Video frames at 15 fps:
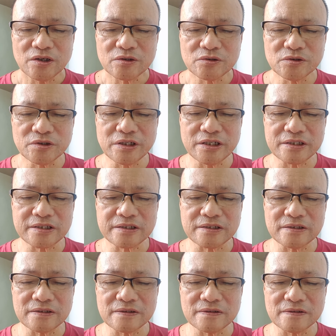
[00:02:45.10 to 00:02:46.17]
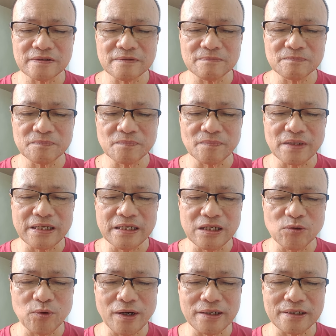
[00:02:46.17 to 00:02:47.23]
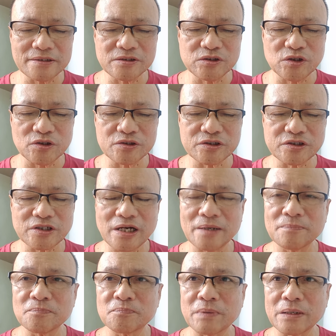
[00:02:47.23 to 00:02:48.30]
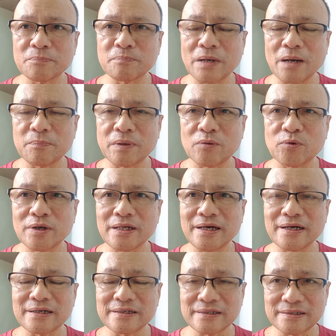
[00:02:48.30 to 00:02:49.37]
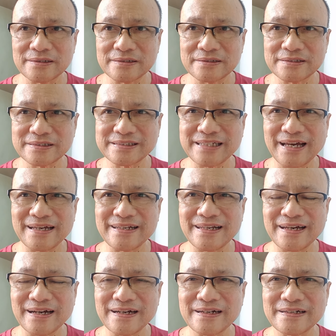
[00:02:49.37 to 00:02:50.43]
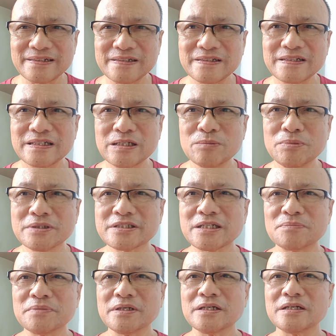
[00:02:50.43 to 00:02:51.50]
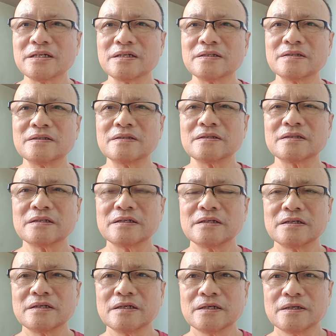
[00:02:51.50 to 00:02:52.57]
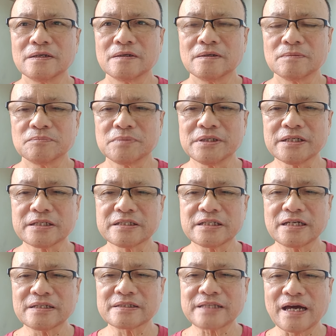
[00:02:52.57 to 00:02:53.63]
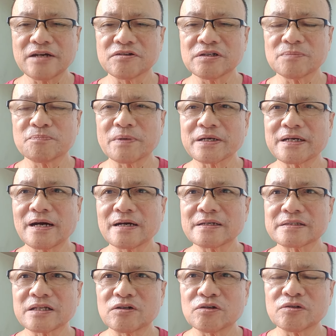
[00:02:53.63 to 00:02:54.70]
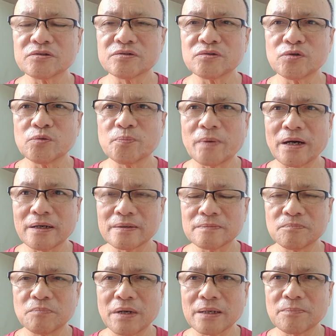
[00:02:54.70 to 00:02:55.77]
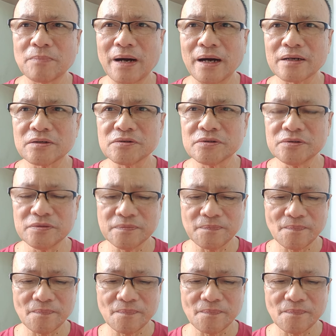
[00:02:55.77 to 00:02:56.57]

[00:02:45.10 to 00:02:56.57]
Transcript: Ngunit, ginawa ng Diyos ang pagpapawalang sala. Ibig sabihin, Binigyan tayo ng pagkakataon upang bagbago.